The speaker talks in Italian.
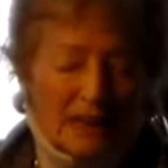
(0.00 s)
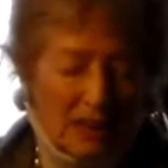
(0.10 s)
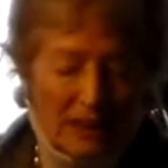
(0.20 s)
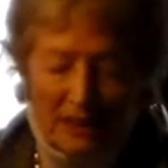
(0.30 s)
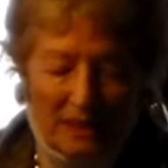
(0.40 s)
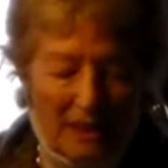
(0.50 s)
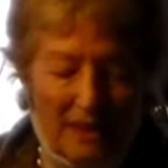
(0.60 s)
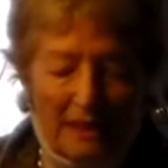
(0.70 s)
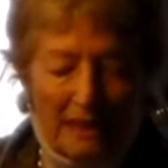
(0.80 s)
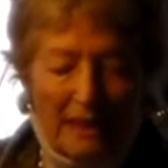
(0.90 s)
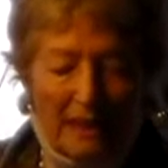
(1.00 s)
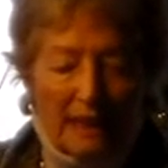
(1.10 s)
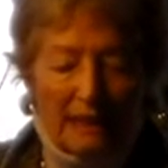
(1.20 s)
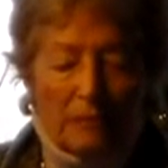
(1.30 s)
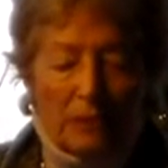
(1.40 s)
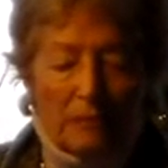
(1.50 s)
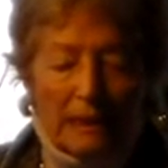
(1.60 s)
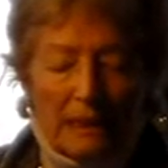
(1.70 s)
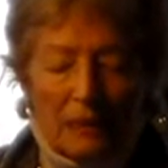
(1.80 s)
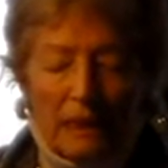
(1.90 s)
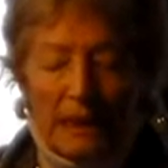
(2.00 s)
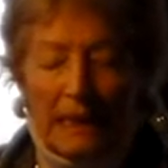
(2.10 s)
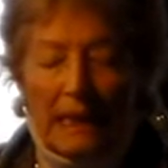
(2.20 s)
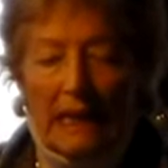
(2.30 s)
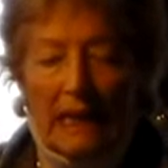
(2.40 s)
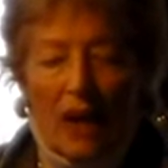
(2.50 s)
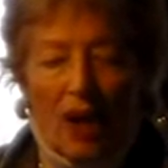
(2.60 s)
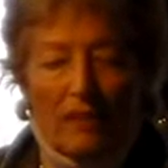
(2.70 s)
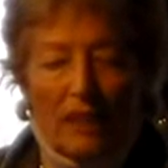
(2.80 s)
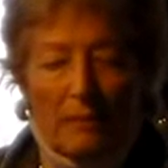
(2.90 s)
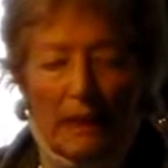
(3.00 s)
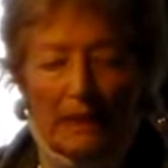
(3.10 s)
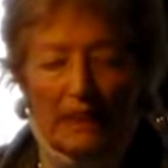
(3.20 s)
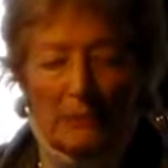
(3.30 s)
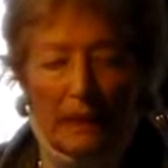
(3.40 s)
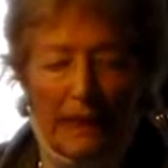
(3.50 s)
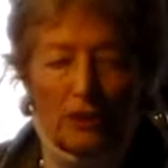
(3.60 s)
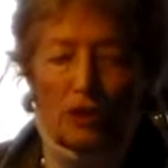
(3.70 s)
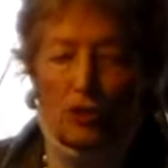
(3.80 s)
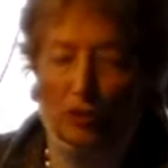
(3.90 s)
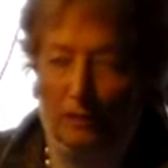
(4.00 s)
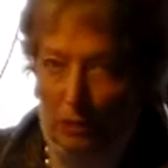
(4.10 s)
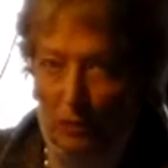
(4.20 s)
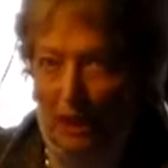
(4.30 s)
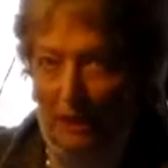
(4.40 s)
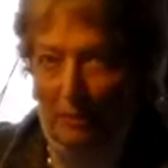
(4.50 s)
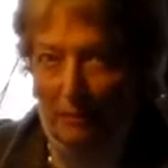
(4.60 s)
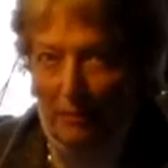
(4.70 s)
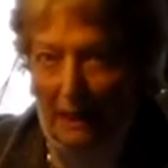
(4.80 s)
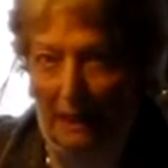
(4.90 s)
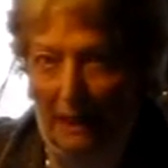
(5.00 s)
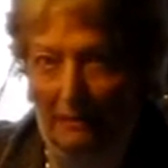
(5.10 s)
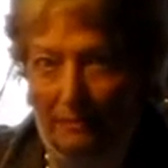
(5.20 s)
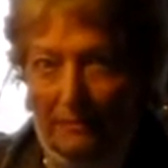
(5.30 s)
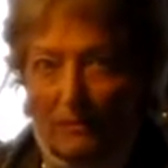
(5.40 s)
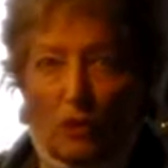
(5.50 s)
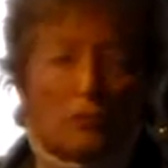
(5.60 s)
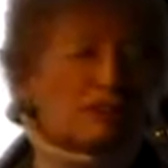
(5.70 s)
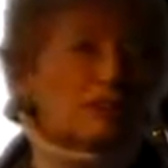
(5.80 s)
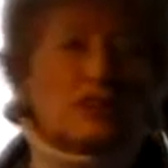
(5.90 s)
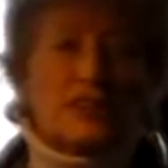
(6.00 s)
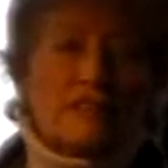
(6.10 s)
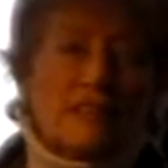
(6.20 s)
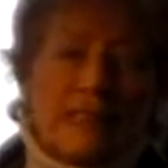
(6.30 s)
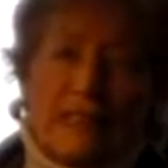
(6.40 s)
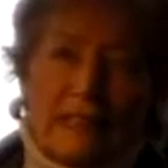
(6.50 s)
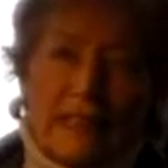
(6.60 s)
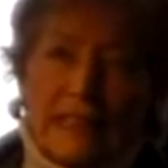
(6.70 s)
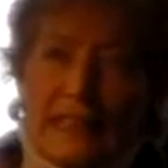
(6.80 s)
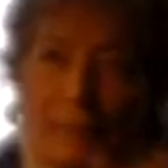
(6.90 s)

La crescita stessa, naturalmente. Quindi ovviamente è sbagliato sottovalutare i bambini, come forse avveniva